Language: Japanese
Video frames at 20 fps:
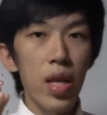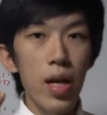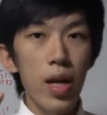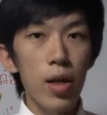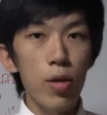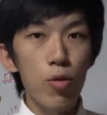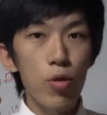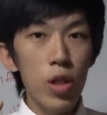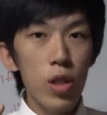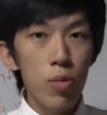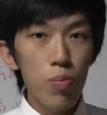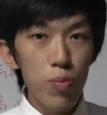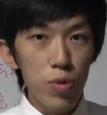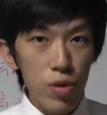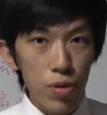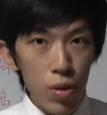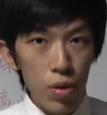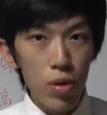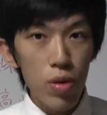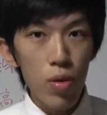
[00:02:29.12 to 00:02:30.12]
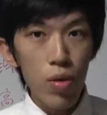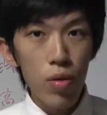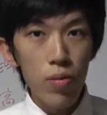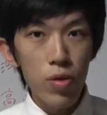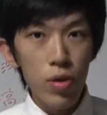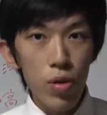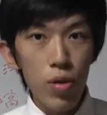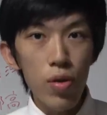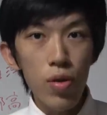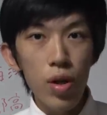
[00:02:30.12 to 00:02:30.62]
えー、
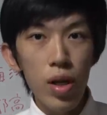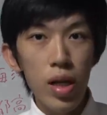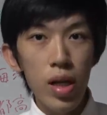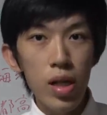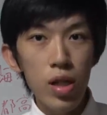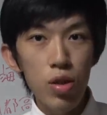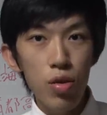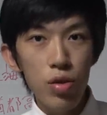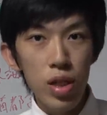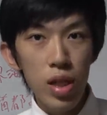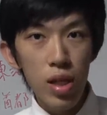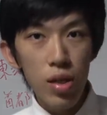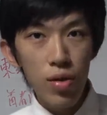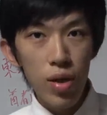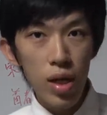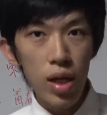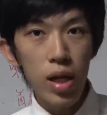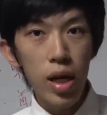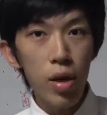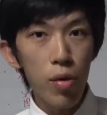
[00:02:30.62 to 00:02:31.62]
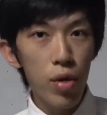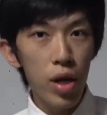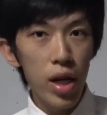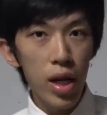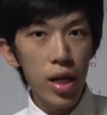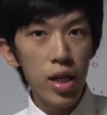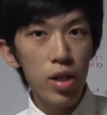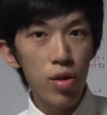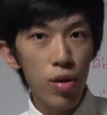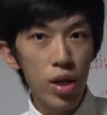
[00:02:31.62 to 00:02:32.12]
トリップドットコムの、えー、女性のなんか結構
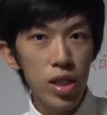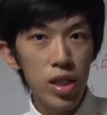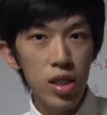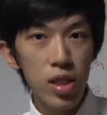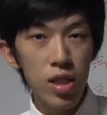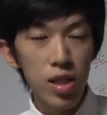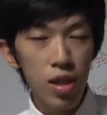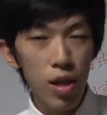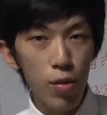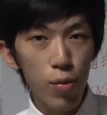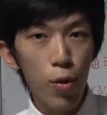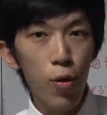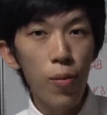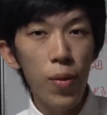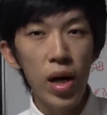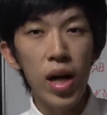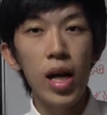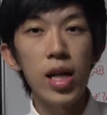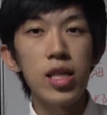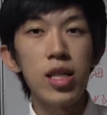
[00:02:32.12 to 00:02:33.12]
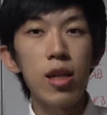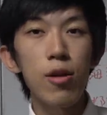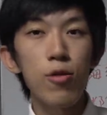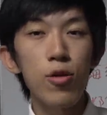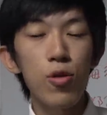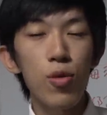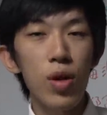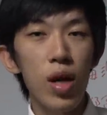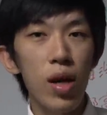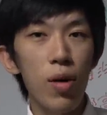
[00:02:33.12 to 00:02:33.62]
偉い人らしいんですけども、まあ、会社の
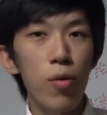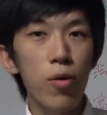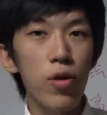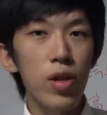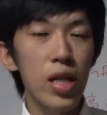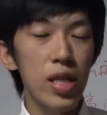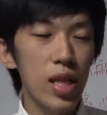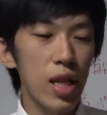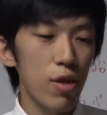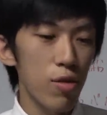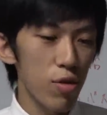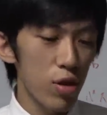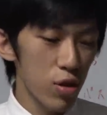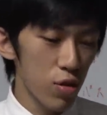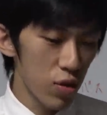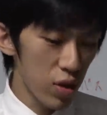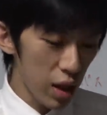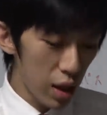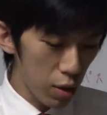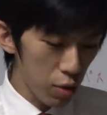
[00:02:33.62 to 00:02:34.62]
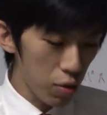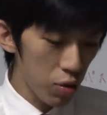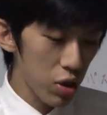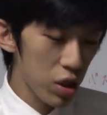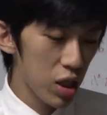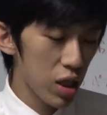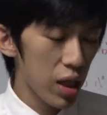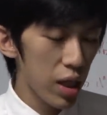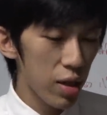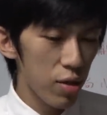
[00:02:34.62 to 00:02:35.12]
人が小野田さんと一緒に結構
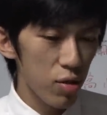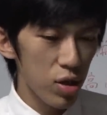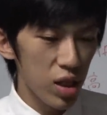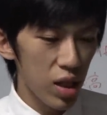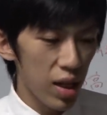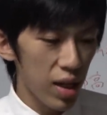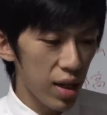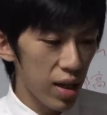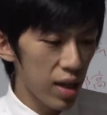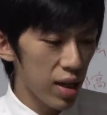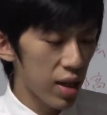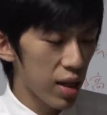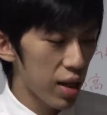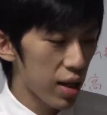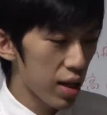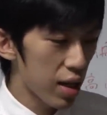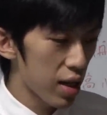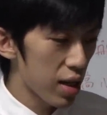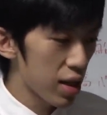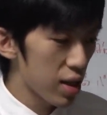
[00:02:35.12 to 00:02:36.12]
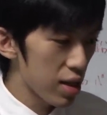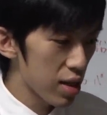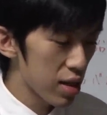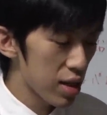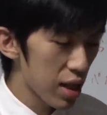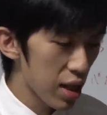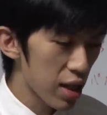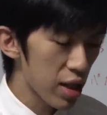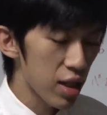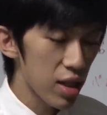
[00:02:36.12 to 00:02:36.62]
しっかりとした、えー、
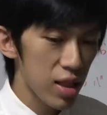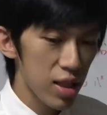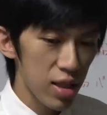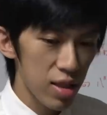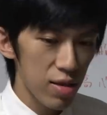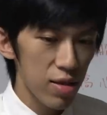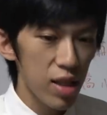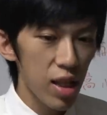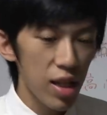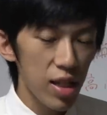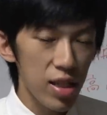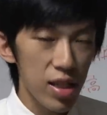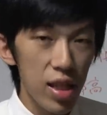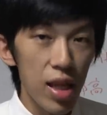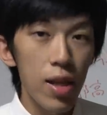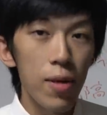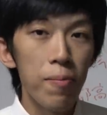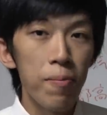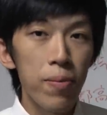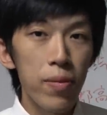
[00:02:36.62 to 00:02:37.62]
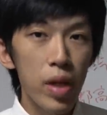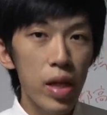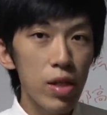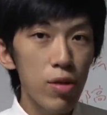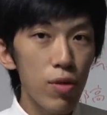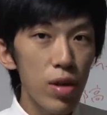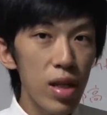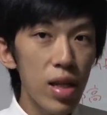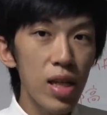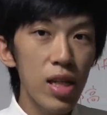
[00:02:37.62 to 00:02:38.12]
席についてですねで
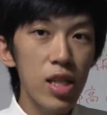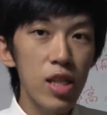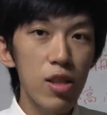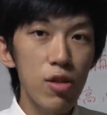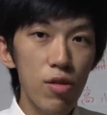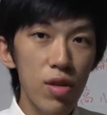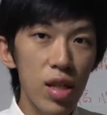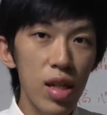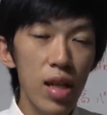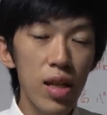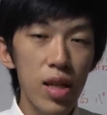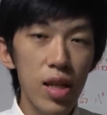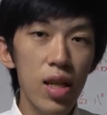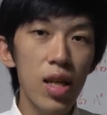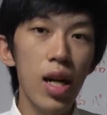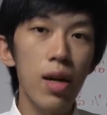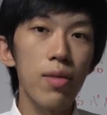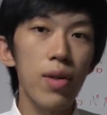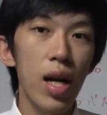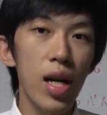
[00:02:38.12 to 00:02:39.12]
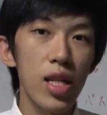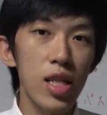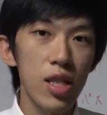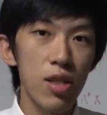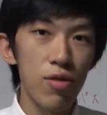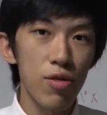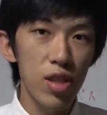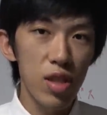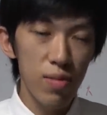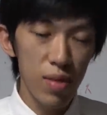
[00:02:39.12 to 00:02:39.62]
それで一緒になってライブ配
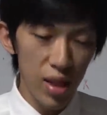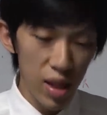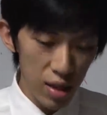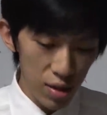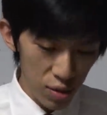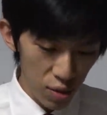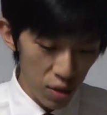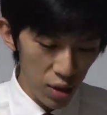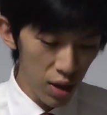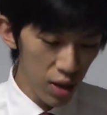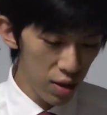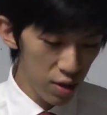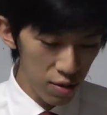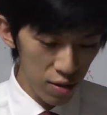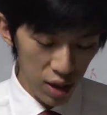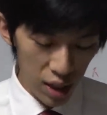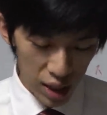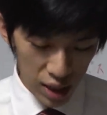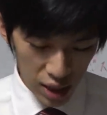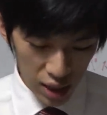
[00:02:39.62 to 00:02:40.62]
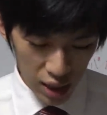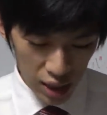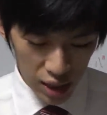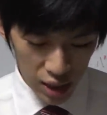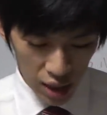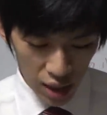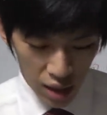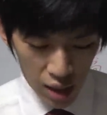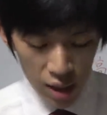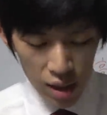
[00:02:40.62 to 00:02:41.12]
信を進めていくという形式でし
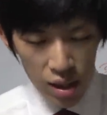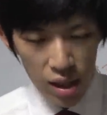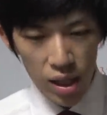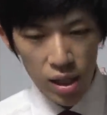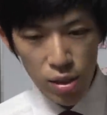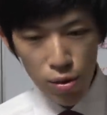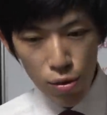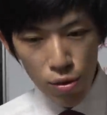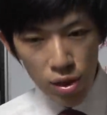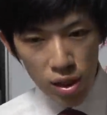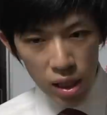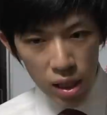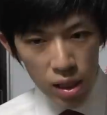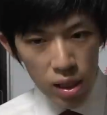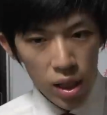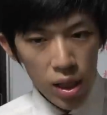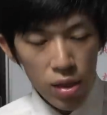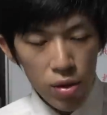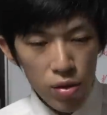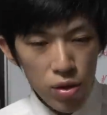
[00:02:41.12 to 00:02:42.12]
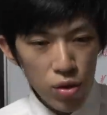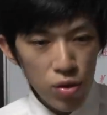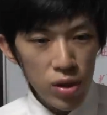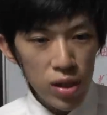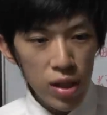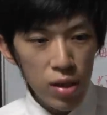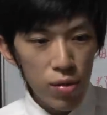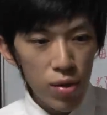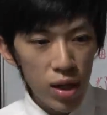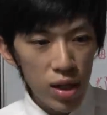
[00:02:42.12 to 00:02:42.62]
たでその宣伝の女
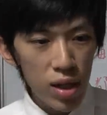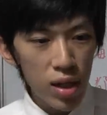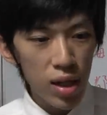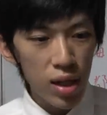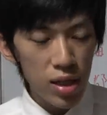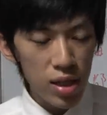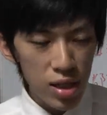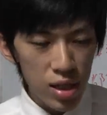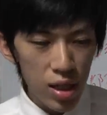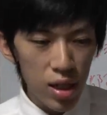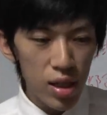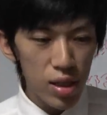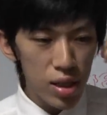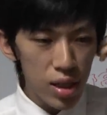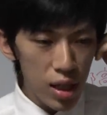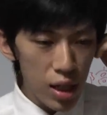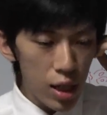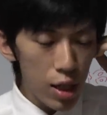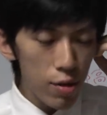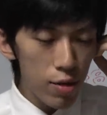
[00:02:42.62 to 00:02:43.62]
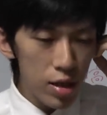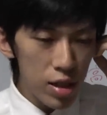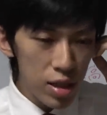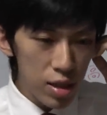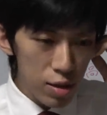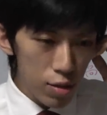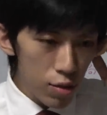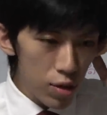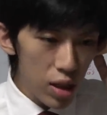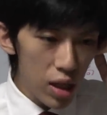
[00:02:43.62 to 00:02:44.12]
性の方がですね宣伝は
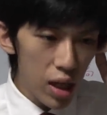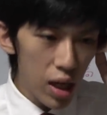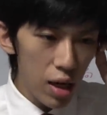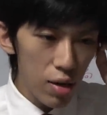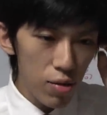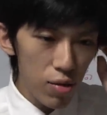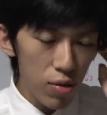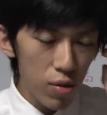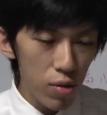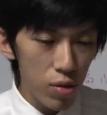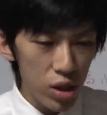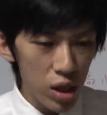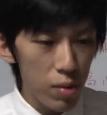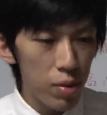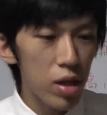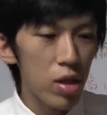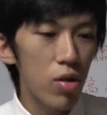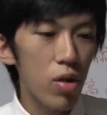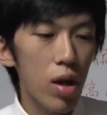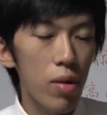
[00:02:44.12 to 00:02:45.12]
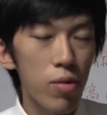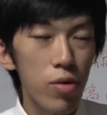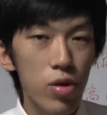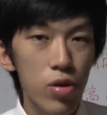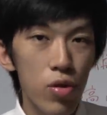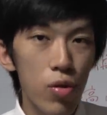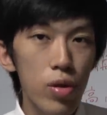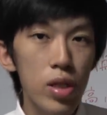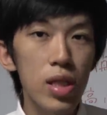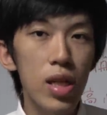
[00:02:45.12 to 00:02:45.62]
すごいあのおしゃべりとかも
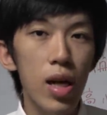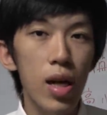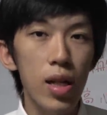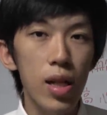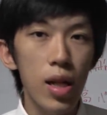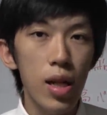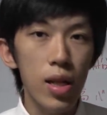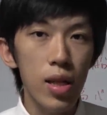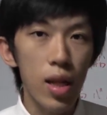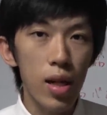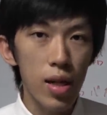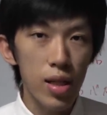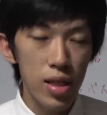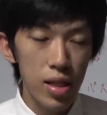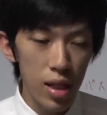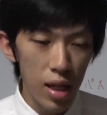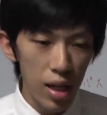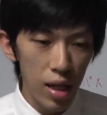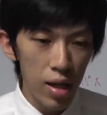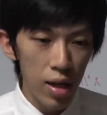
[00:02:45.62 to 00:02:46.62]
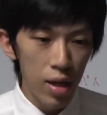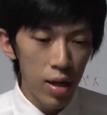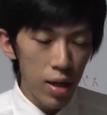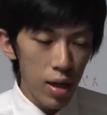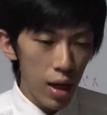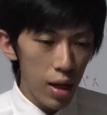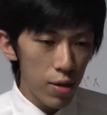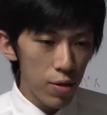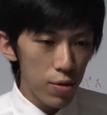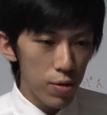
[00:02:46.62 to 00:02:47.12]
上手な方だったんですが
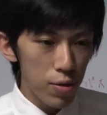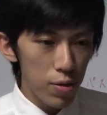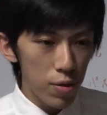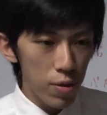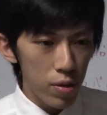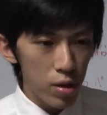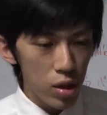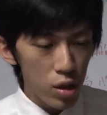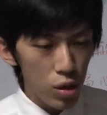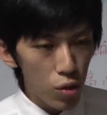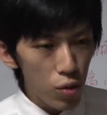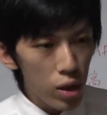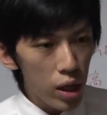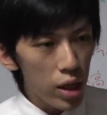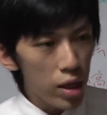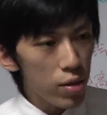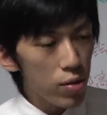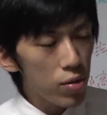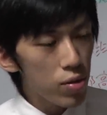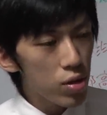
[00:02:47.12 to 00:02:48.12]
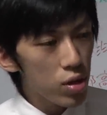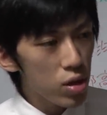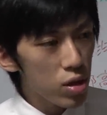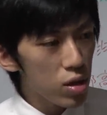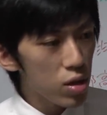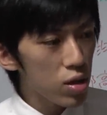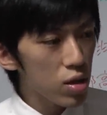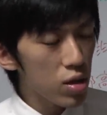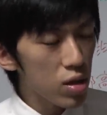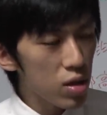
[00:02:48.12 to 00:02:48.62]
あの紹介をす
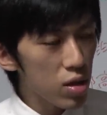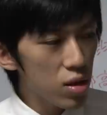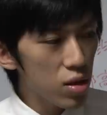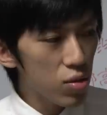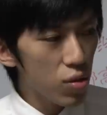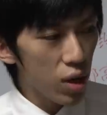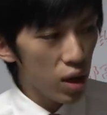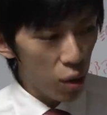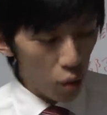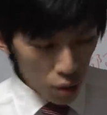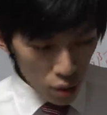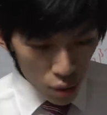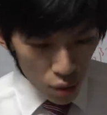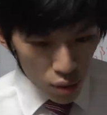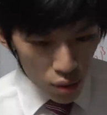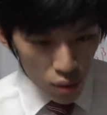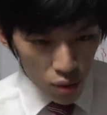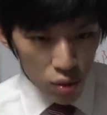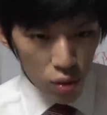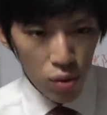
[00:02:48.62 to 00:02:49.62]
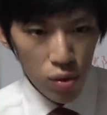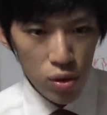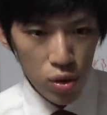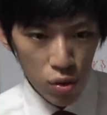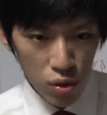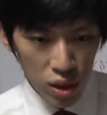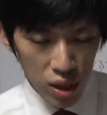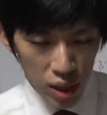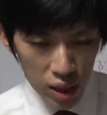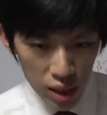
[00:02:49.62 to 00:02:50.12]
るのがほとんどその
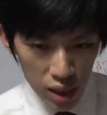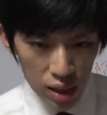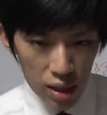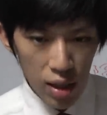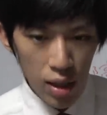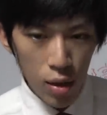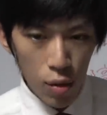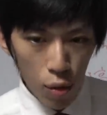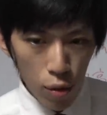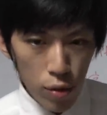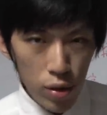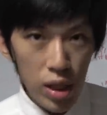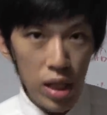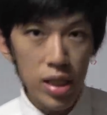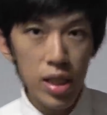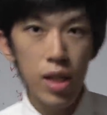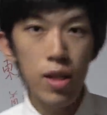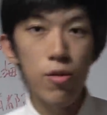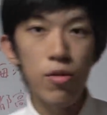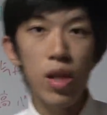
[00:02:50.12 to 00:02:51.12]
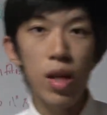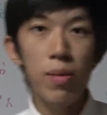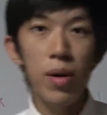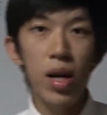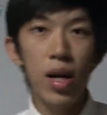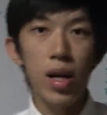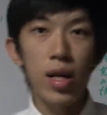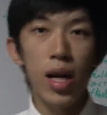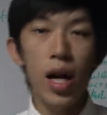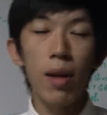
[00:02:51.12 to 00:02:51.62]
女性で小野田さんの出
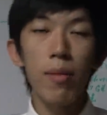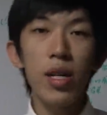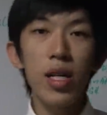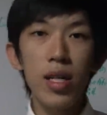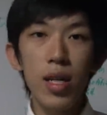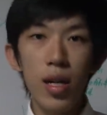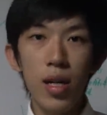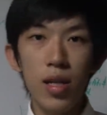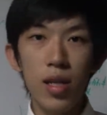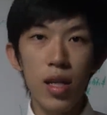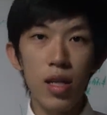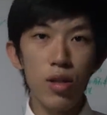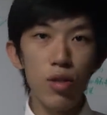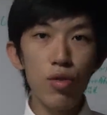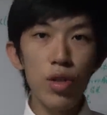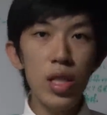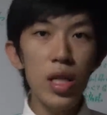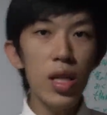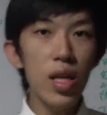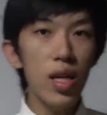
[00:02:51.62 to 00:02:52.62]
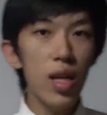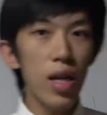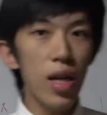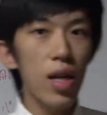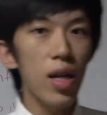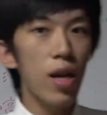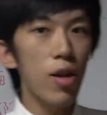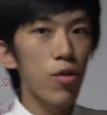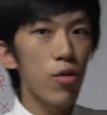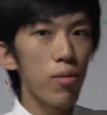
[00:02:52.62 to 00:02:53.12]
番がねあまりなかった女性
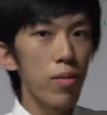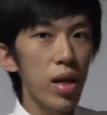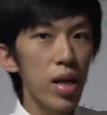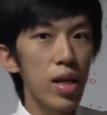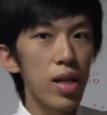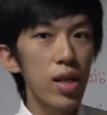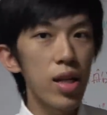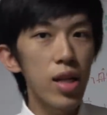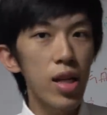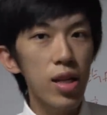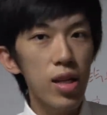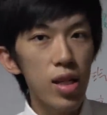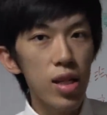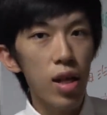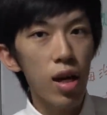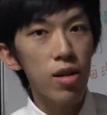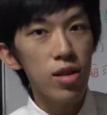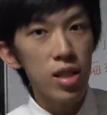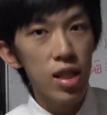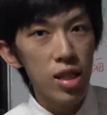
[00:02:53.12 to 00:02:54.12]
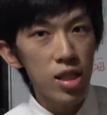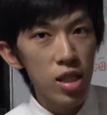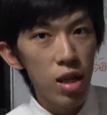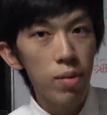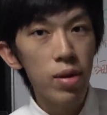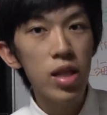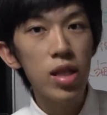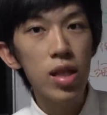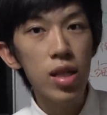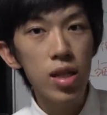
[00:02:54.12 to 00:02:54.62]
があのメインになってたくさん
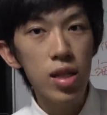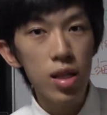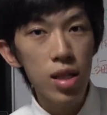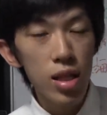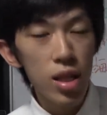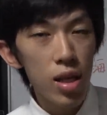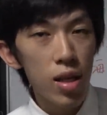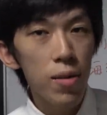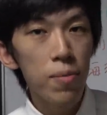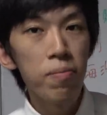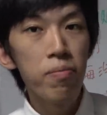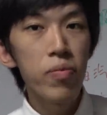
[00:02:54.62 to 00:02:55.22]
喋っていって